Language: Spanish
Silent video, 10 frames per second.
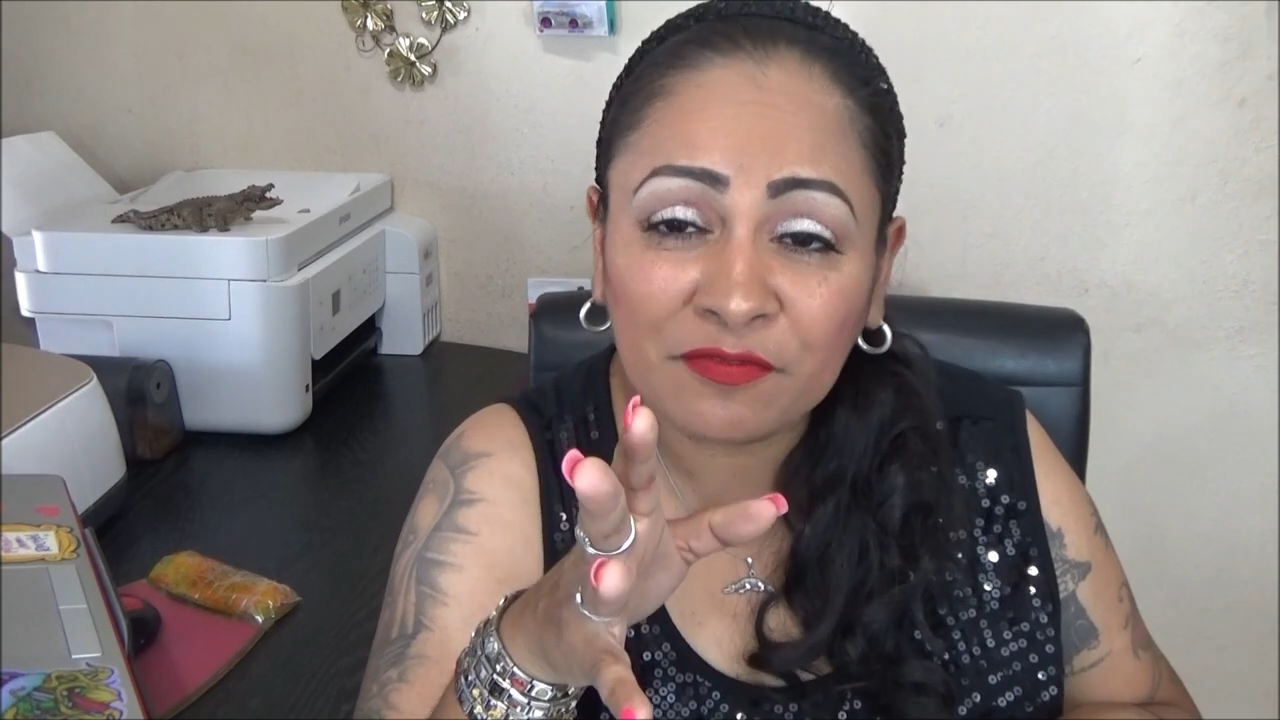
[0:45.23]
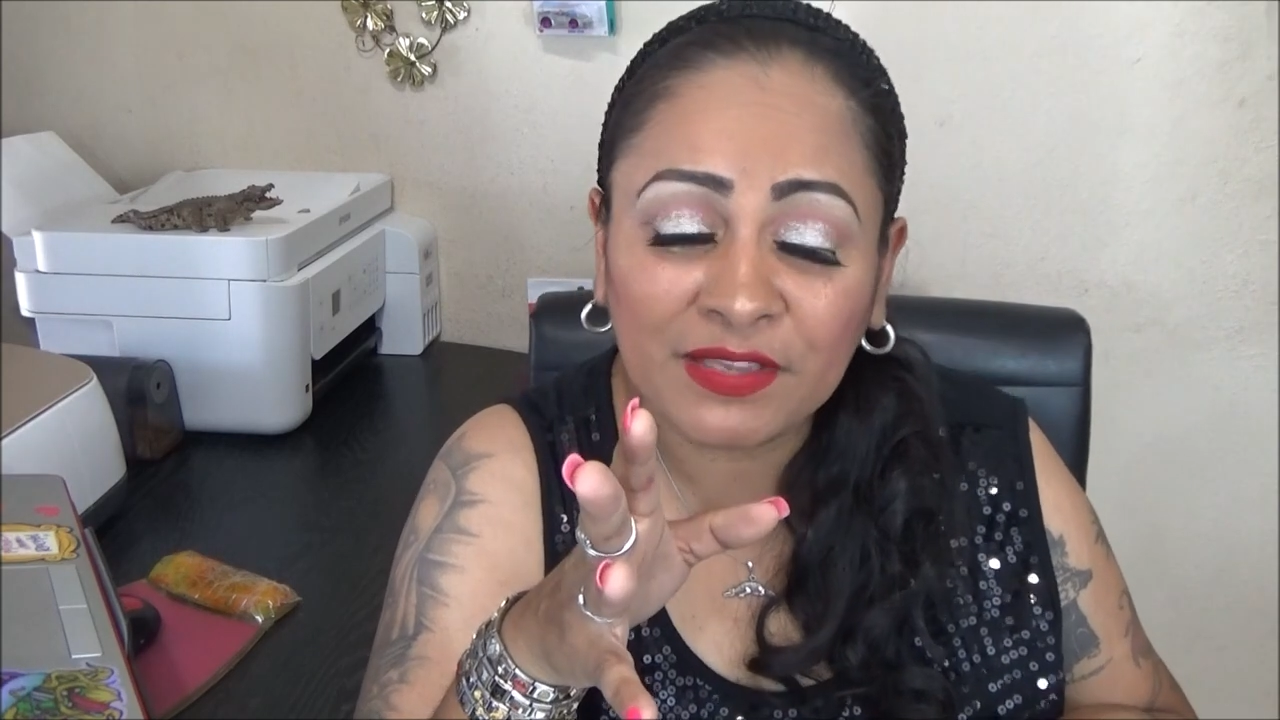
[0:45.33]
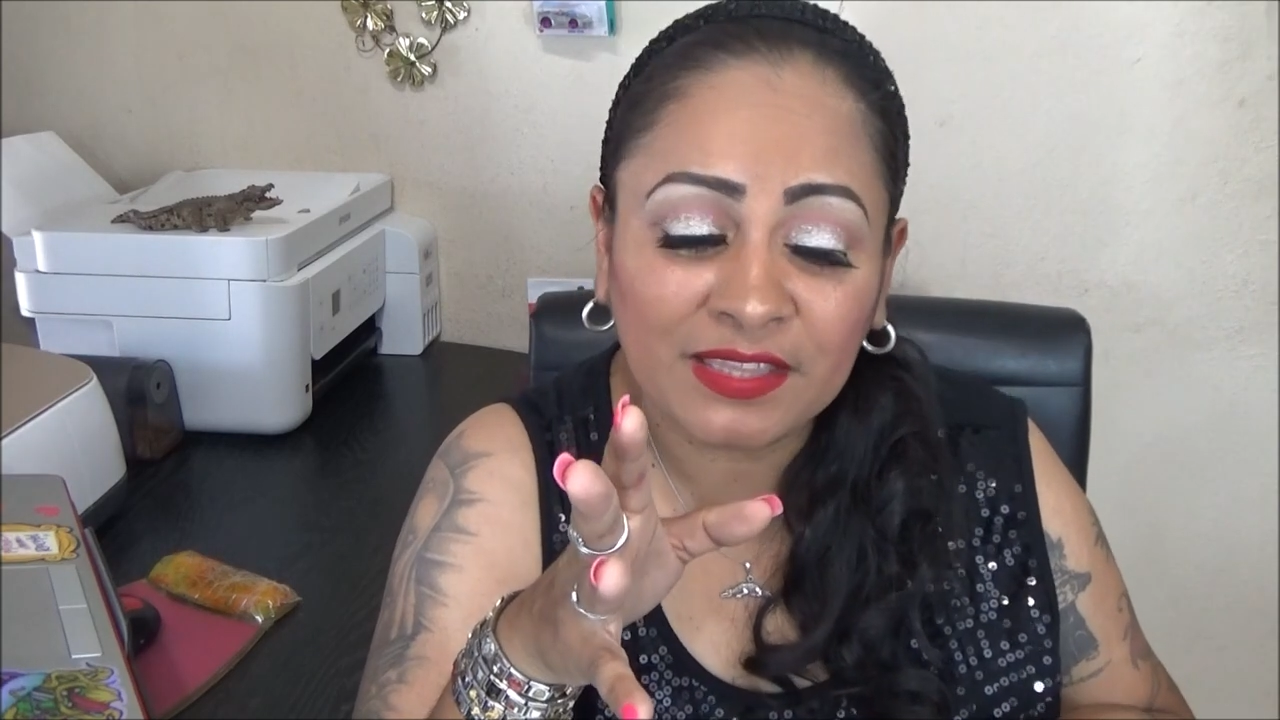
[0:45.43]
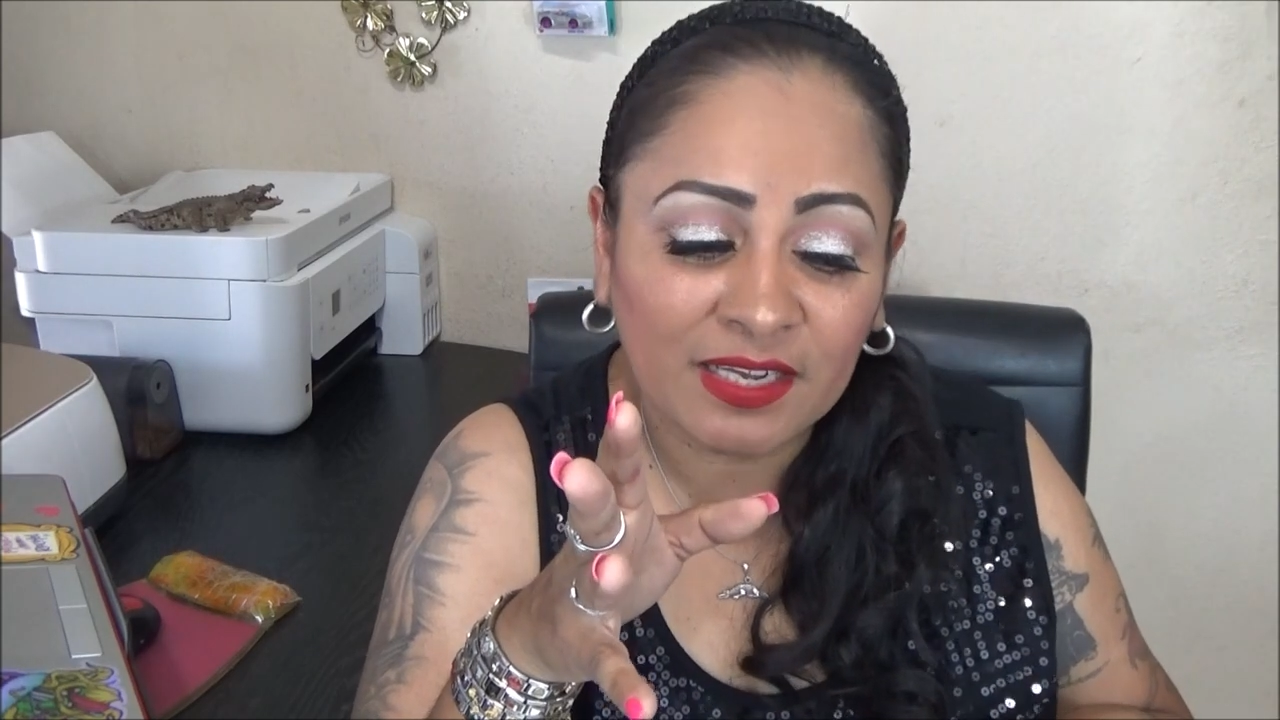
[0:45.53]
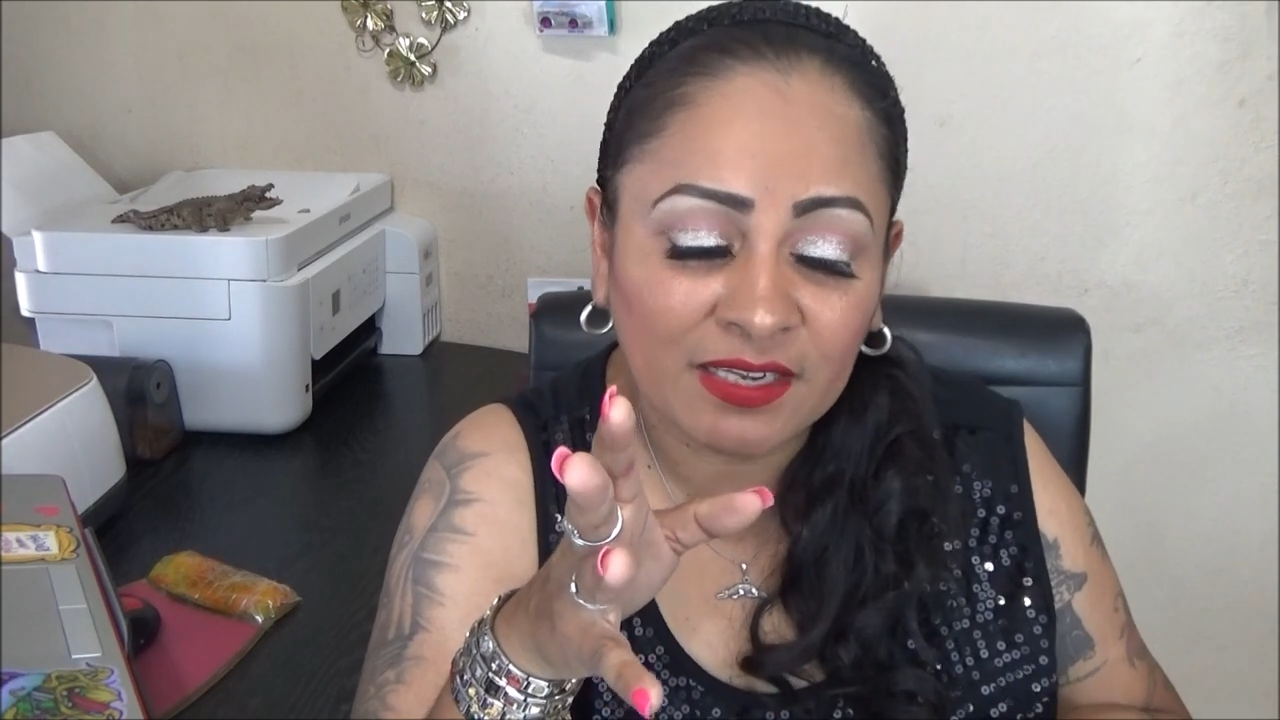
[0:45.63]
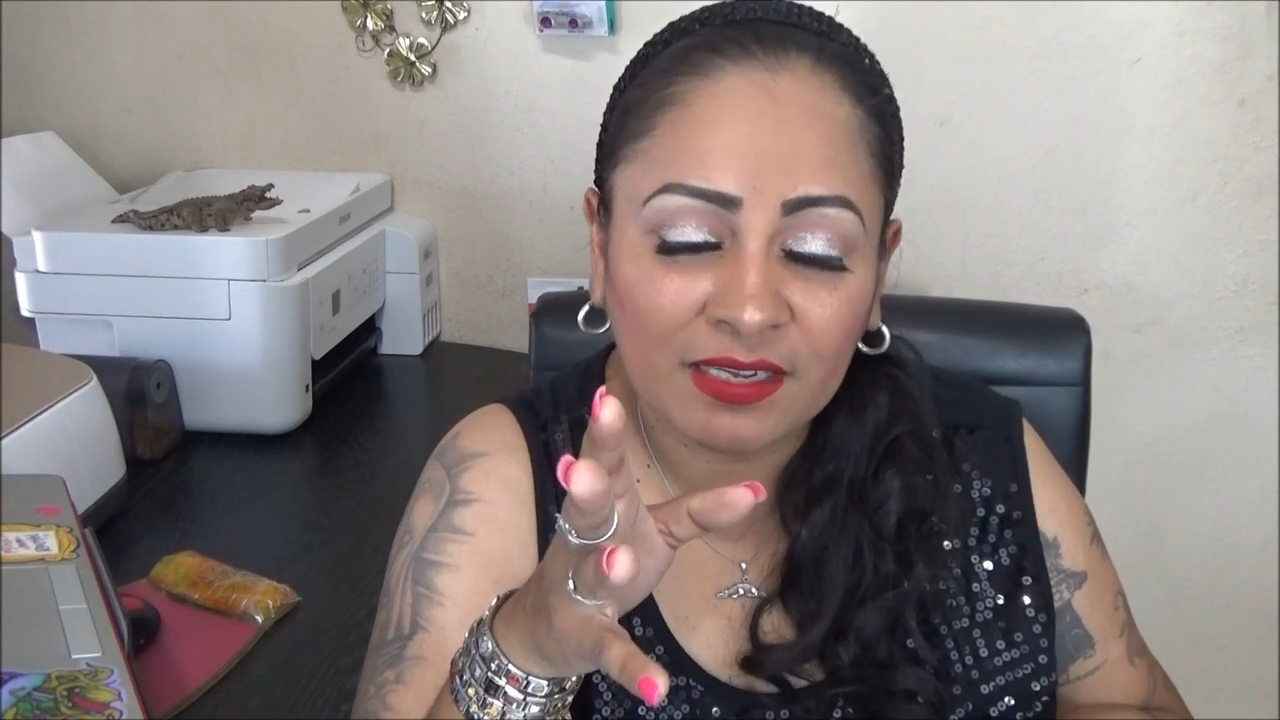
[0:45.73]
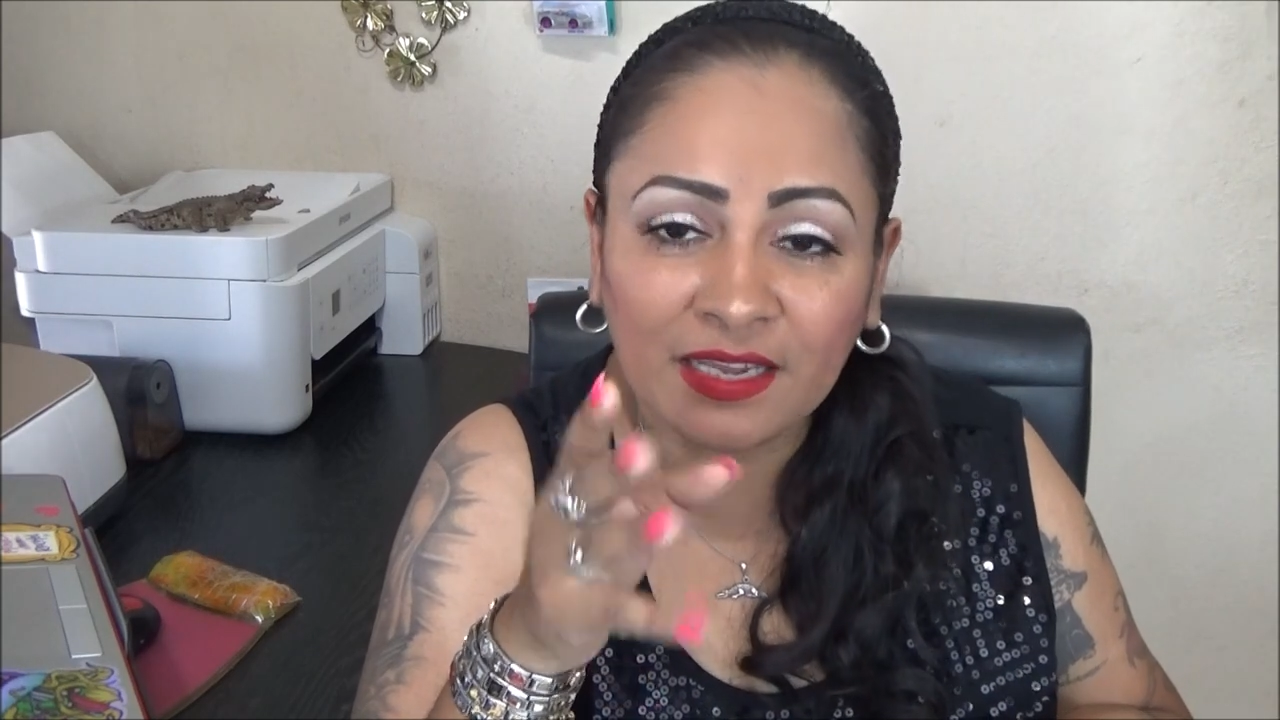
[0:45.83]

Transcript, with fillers: elfita